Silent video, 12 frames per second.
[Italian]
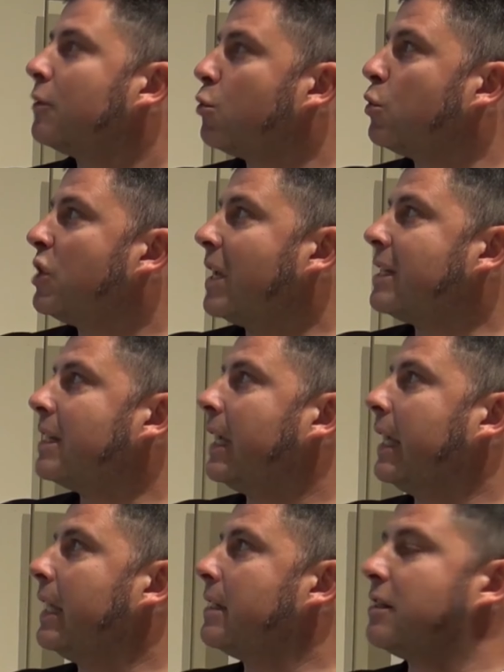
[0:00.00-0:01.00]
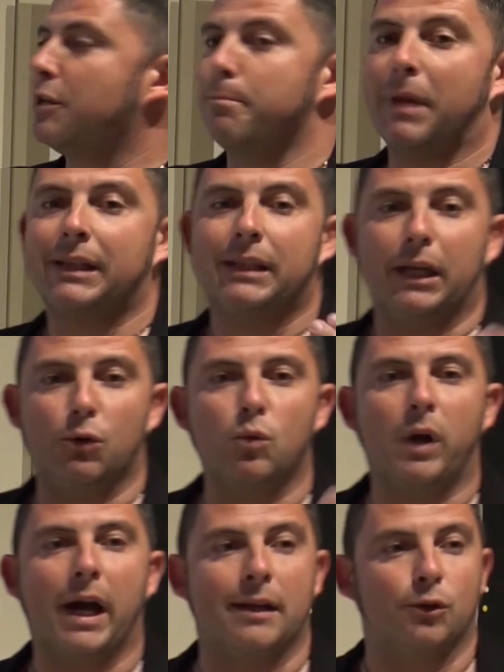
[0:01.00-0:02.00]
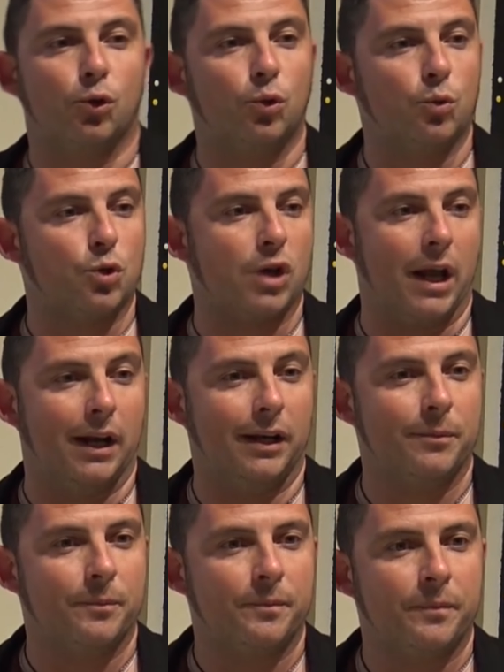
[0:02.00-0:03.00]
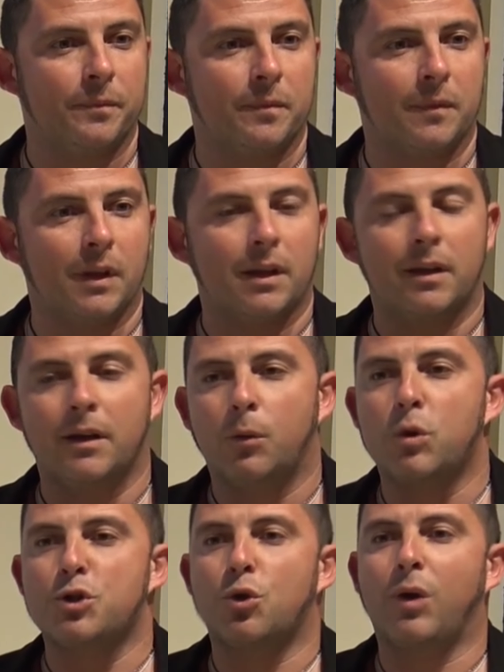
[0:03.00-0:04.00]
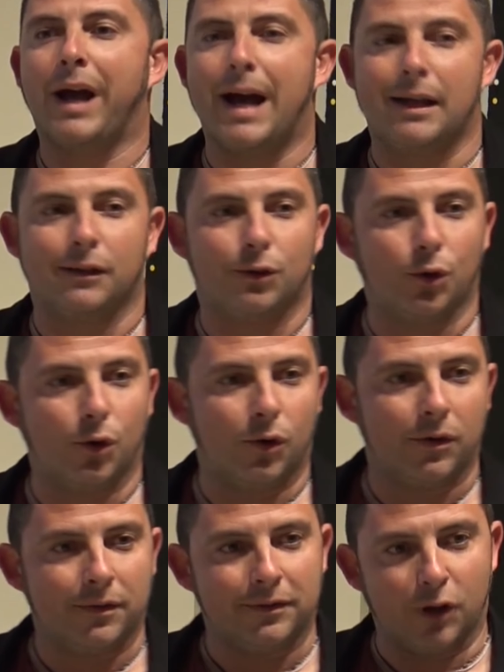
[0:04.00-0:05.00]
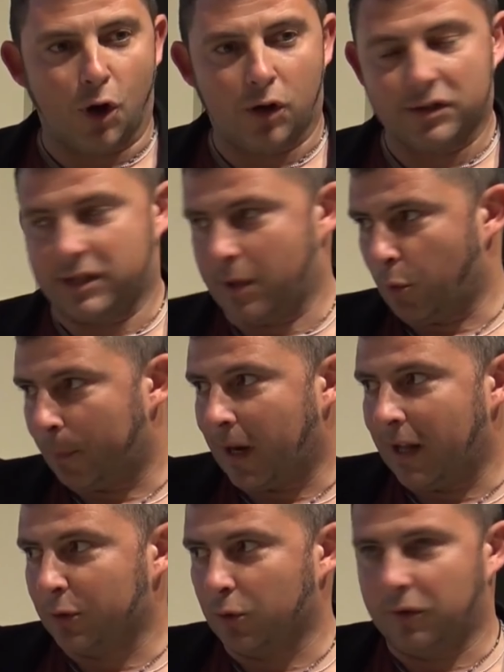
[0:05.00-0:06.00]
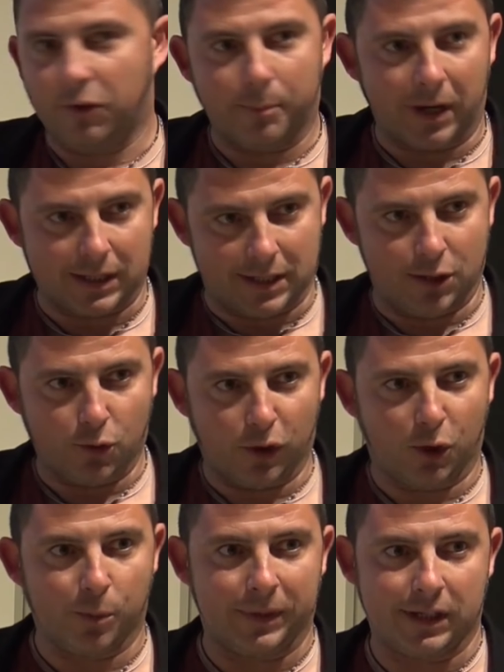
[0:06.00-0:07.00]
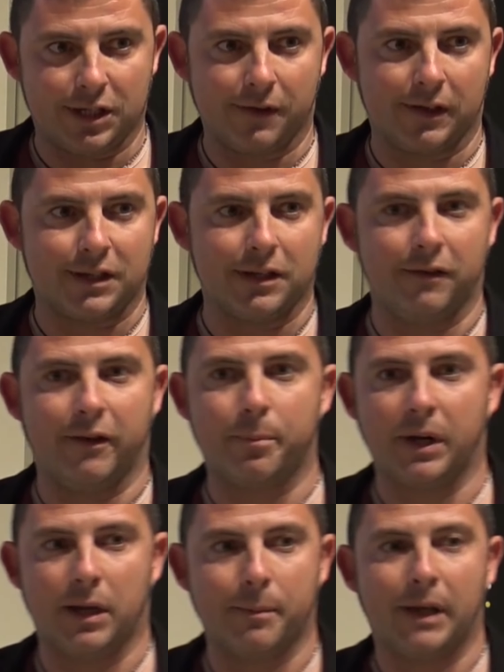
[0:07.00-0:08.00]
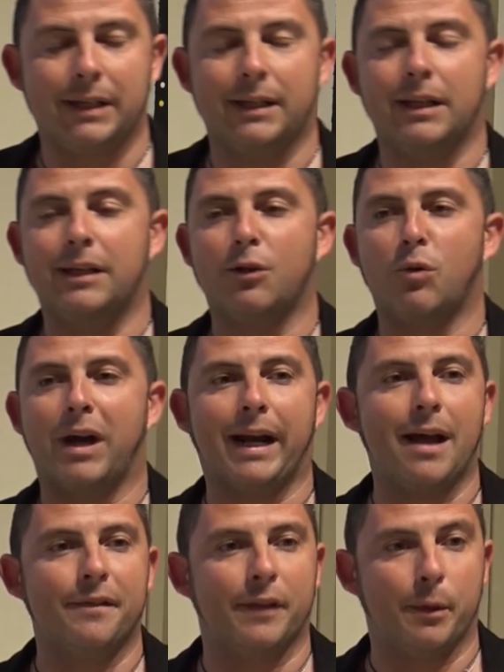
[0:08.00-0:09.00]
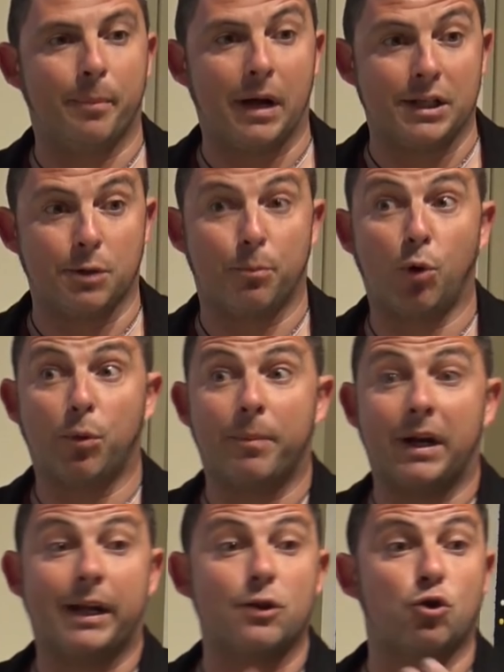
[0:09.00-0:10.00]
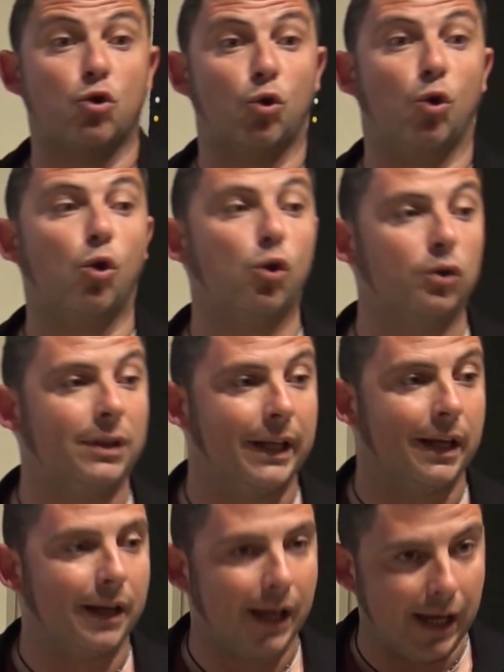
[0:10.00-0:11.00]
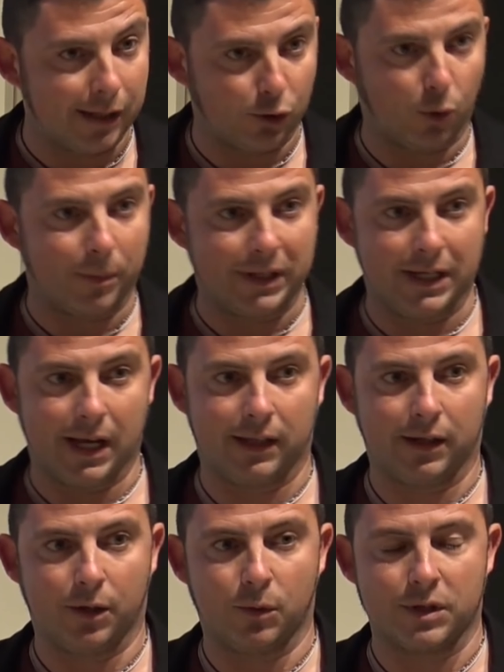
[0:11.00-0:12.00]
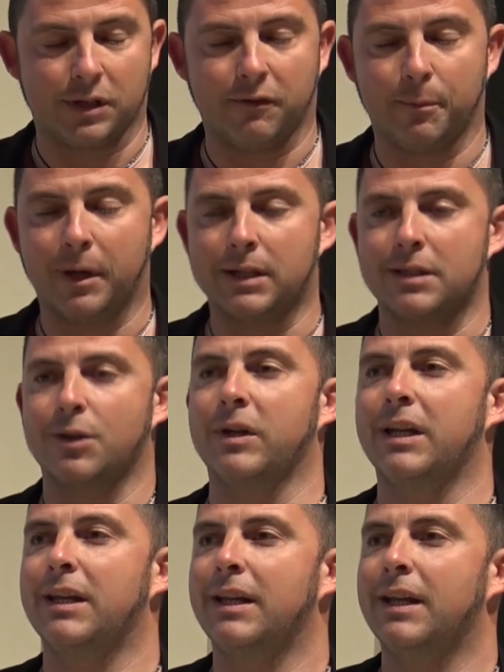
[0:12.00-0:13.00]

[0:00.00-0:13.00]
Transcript: successe che si imbatté in un canto di uccelli. Questo canto, no? stiamo parlando di vibrazioni, come diceva Silvia prima, gli diede una grande pace proprio perché sono onde elettromagnetiche queste vibrazioni.